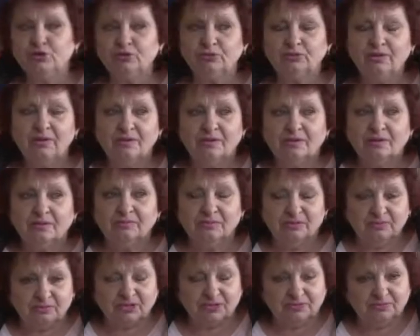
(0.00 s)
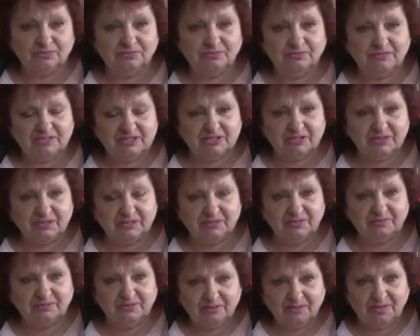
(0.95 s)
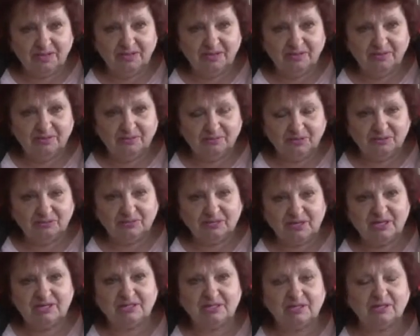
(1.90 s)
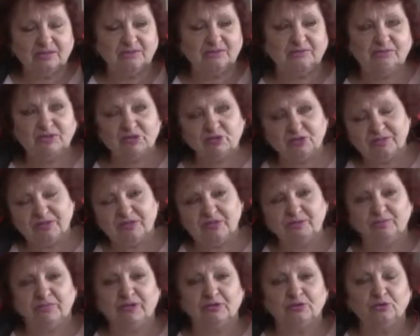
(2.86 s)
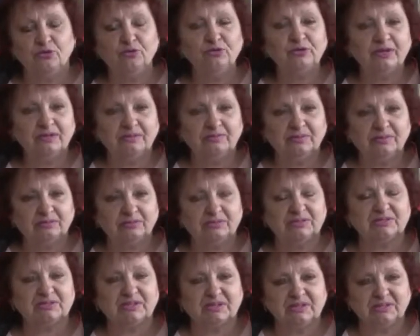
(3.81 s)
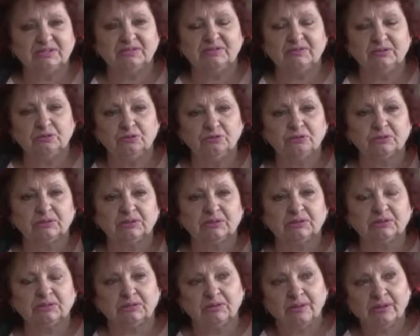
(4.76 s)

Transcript: еще был уже 23 февраля, был праздник, как бы мы еще пошли в парк Горького, у нас красивый город.